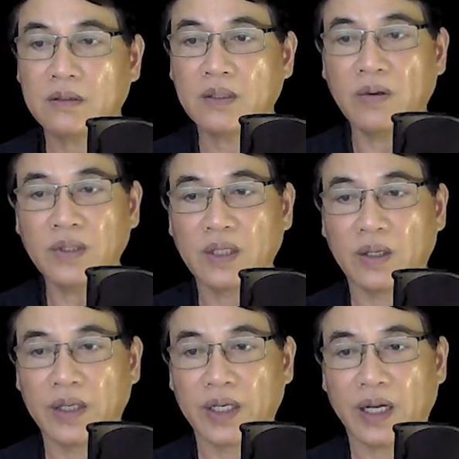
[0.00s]
Nói
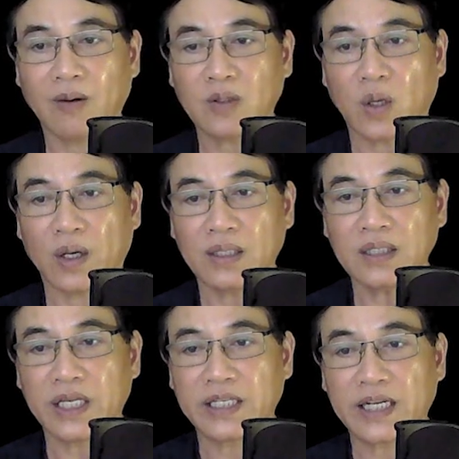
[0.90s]
rồi, ông Toản
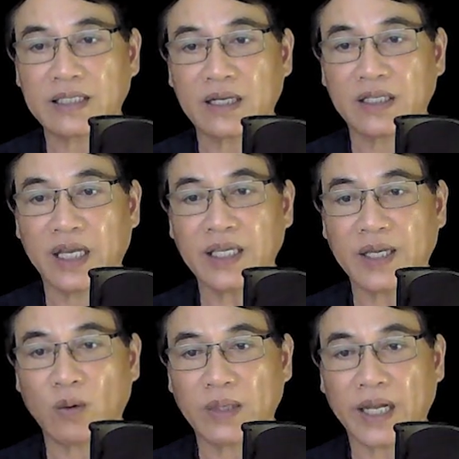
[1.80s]
chìa ra tờ giấy
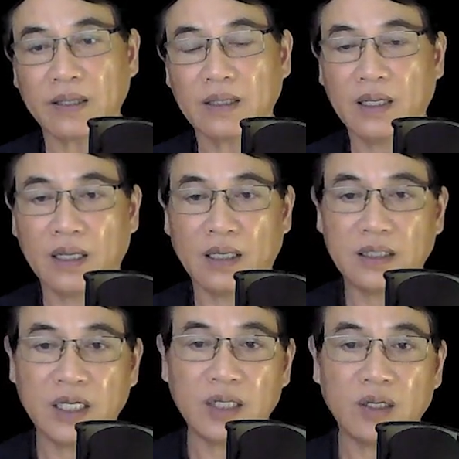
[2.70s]
nhàu nát.
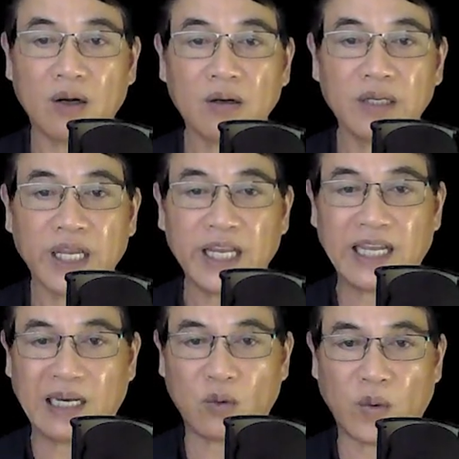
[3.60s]
Trên đó có ghi
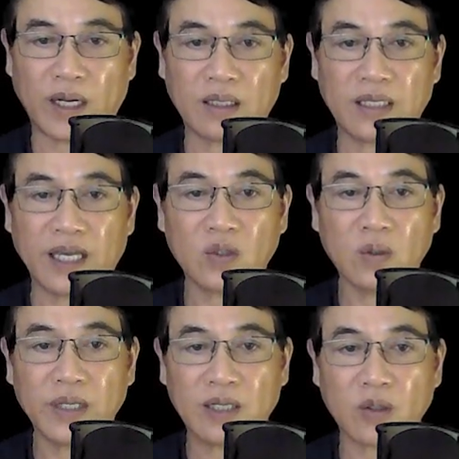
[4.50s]
nghệch ngoạc dãy
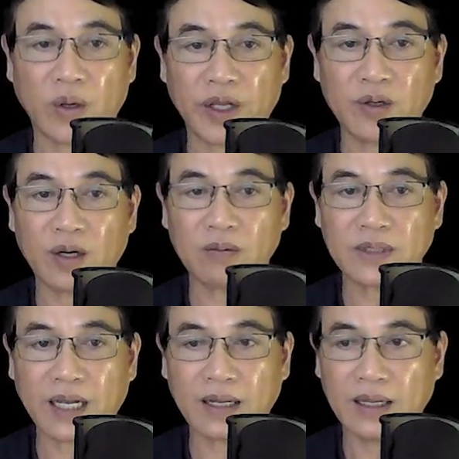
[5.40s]
số điện thoại của ông
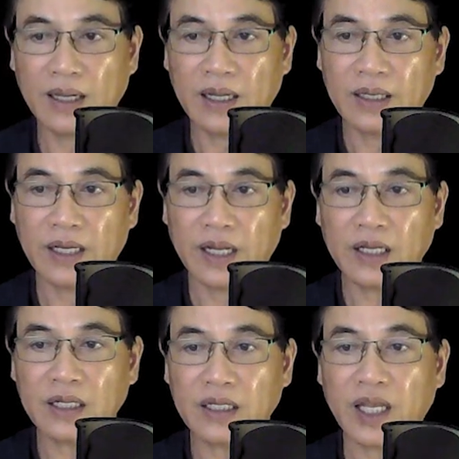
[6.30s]
ta
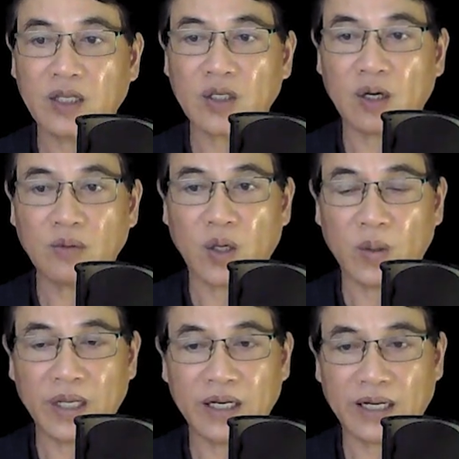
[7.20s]
để tiện cho ông
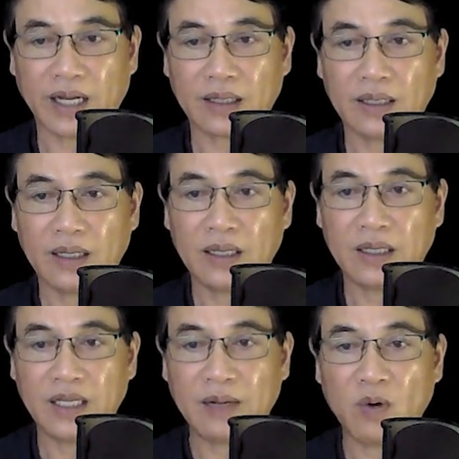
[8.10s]
Độ liên lạc
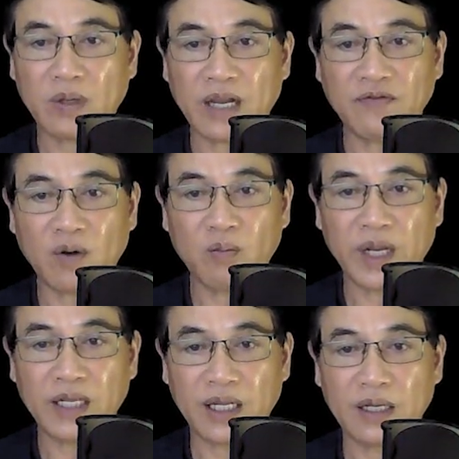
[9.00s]
và một cái phong
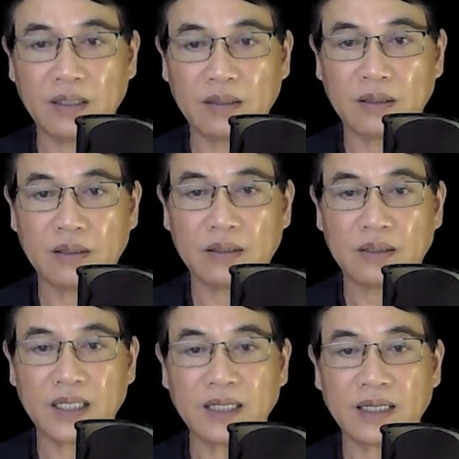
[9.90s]
bì tiền,
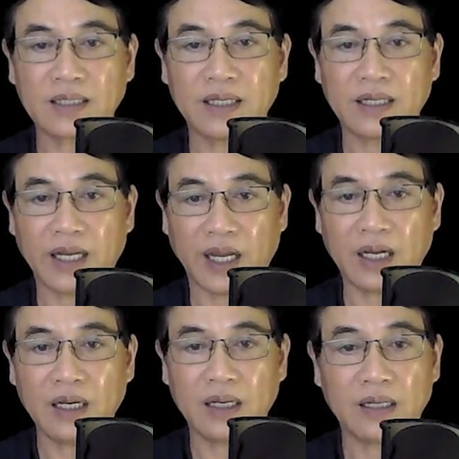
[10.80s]
chắc là tiền
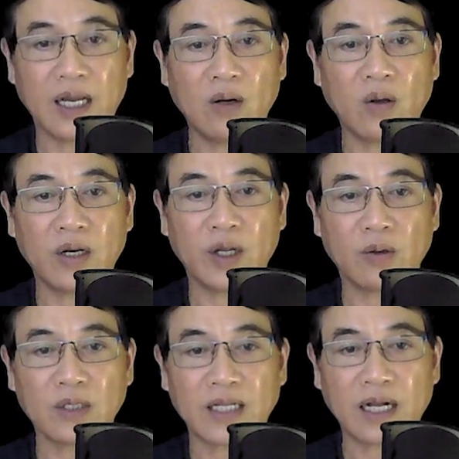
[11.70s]
lễ để lo liệu
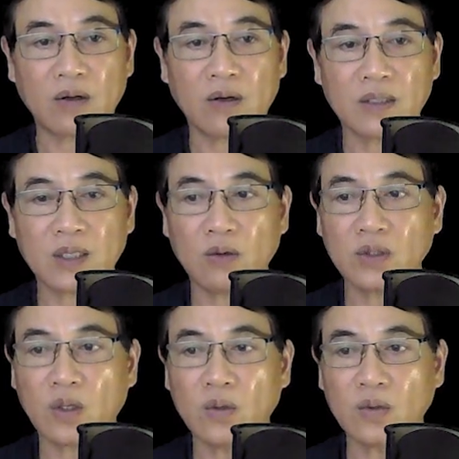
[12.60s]
cho thằng con xấu
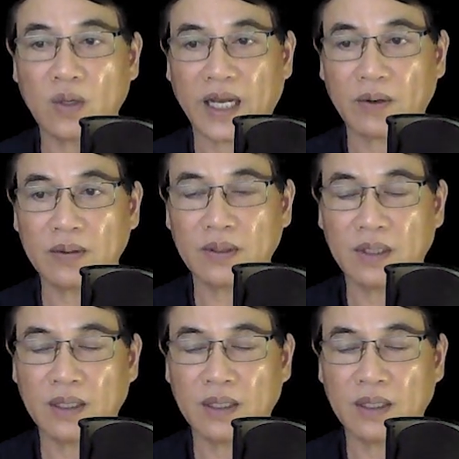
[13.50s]
số của lão.